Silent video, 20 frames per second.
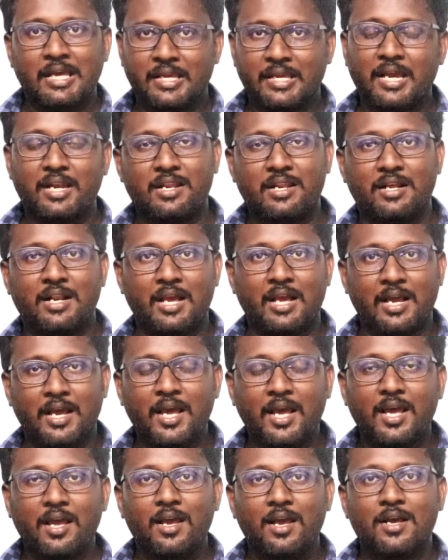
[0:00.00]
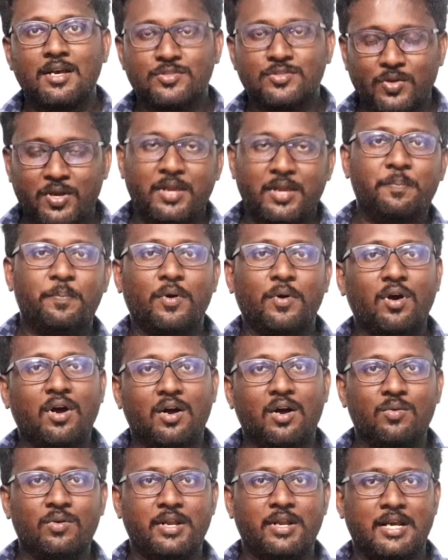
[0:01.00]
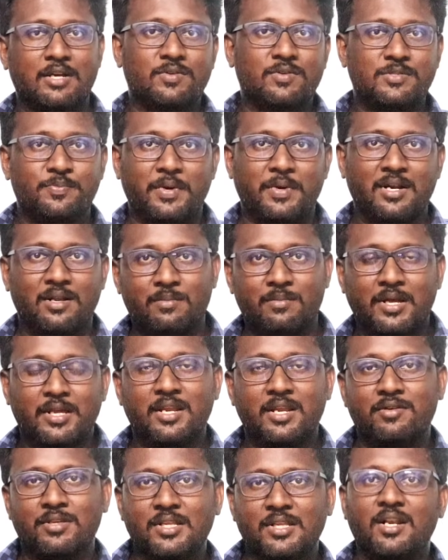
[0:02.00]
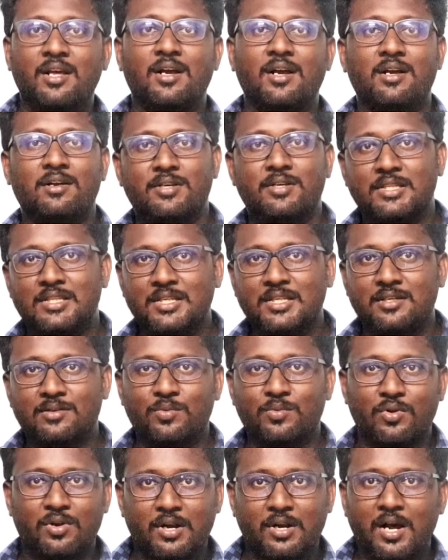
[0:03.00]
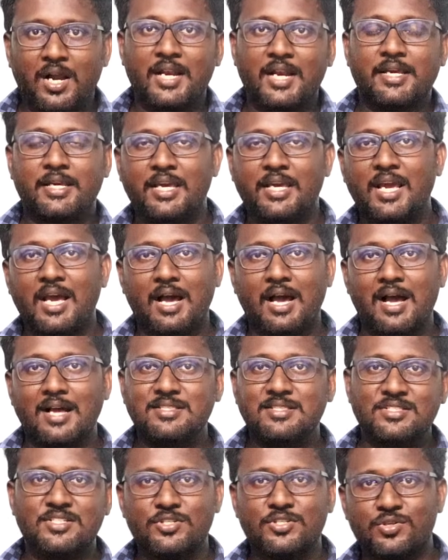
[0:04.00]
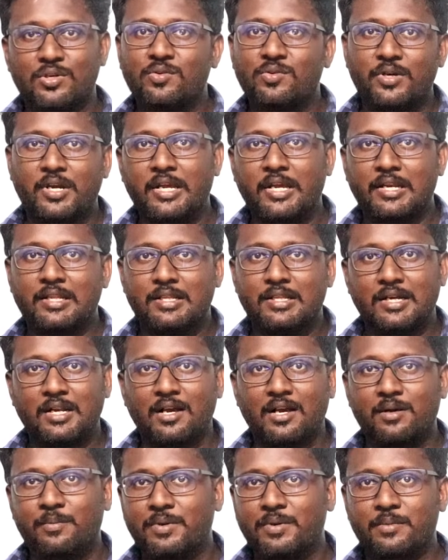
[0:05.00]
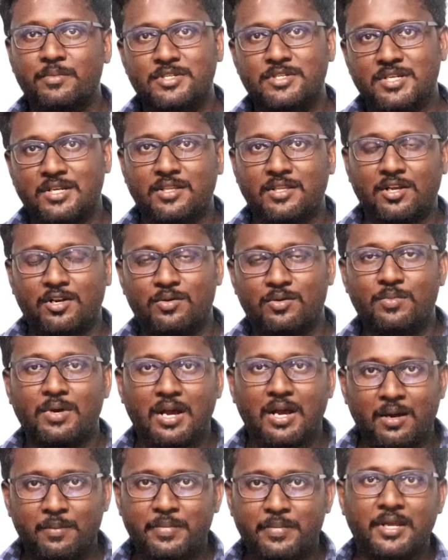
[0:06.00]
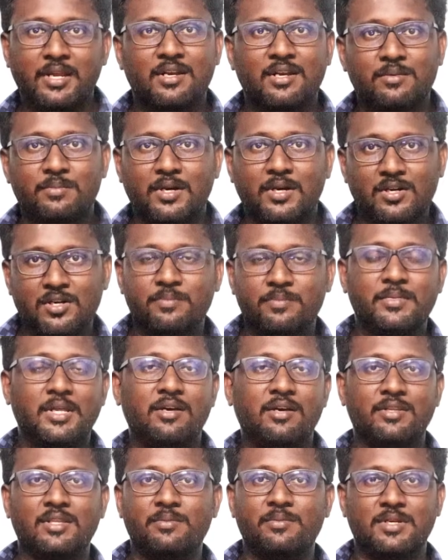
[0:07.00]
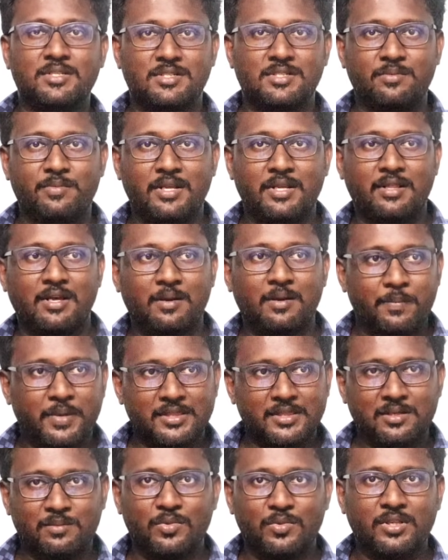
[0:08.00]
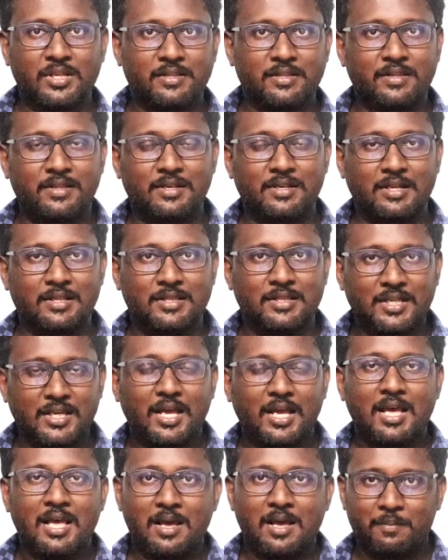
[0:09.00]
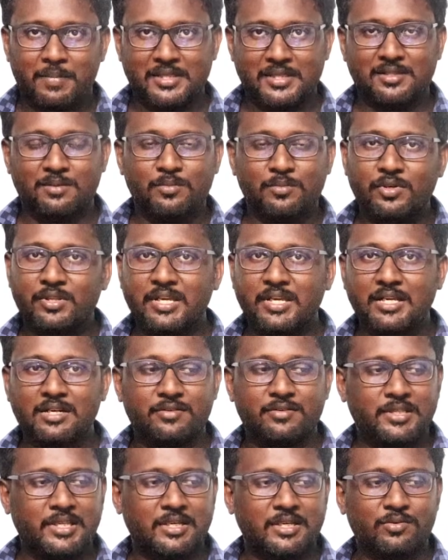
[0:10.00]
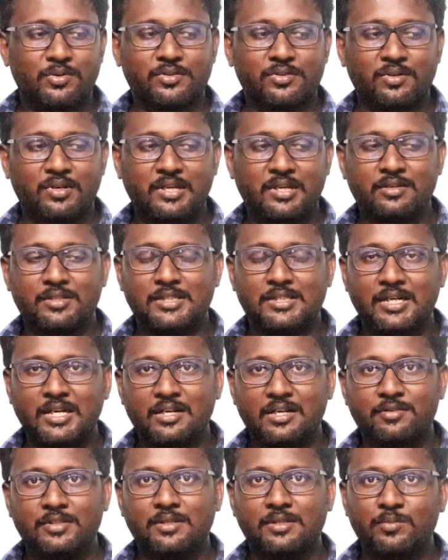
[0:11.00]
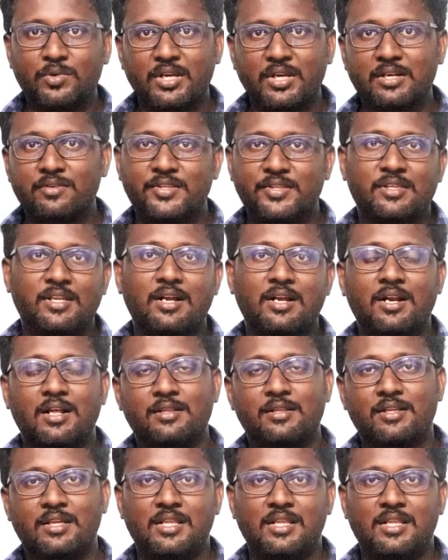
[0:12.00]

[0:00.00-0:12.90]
கேட்டிருக்கிறாங்க ஸோ இப்போது அவங்க ரெக்வஸ்ட் பண்ண மாதிரி வந்து நாங்கள் வந்து ஒரு நாளைக்கு அஞ்சு ஷோ ஒட்டிக்கிறதுக்கு நாங்கள் பெர்மிஷன் தரோம் அப்படின்ட்டு மட்டும்தான் வந்து மென்ஷன் பண்ணியிருந்தாங்க பத்தொம்போதாம் தேதியிலேருந்து பத்தொம்போது இருபது இருபத்தொன்று இருபத்திரெண்டு இருபத்தி மூணு இருபத்தி நாலாம்